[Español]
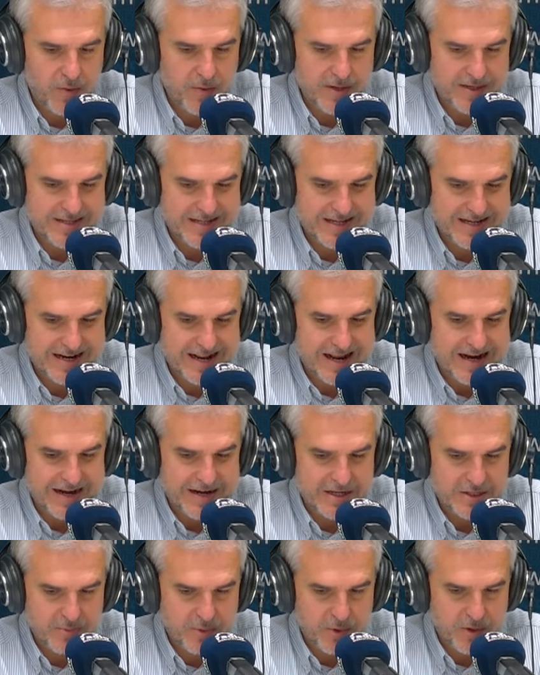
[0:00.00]
debe ser la
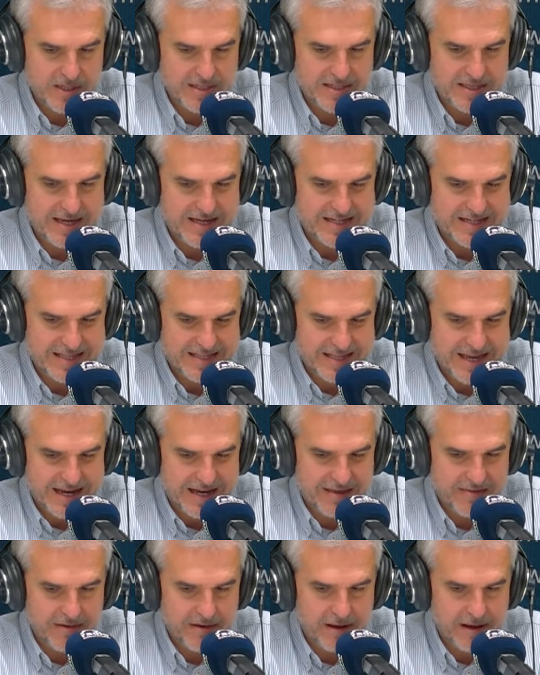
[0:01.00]
respuesta a ese
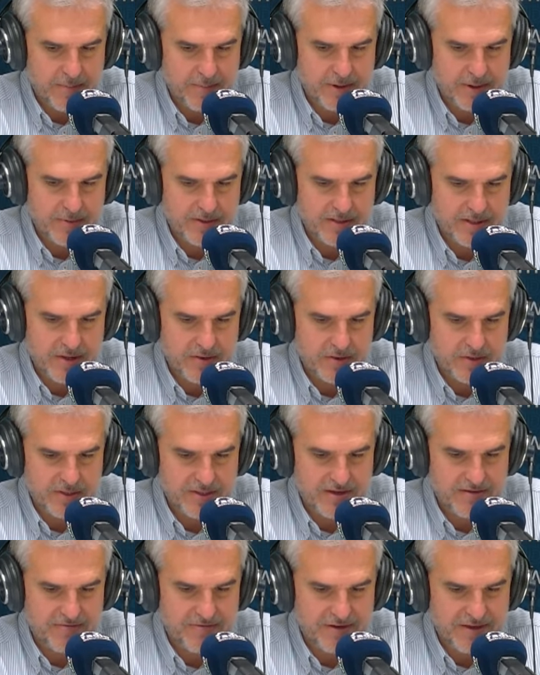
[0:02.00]
ataque de Irán perpetrado
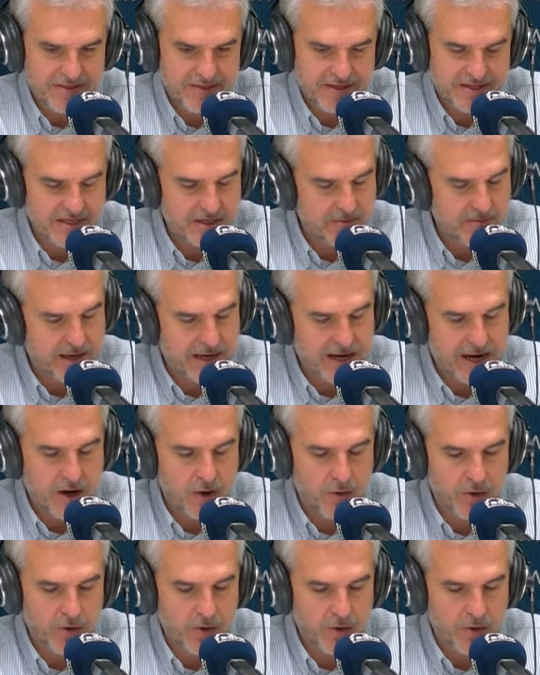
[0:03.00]
este fin de semana.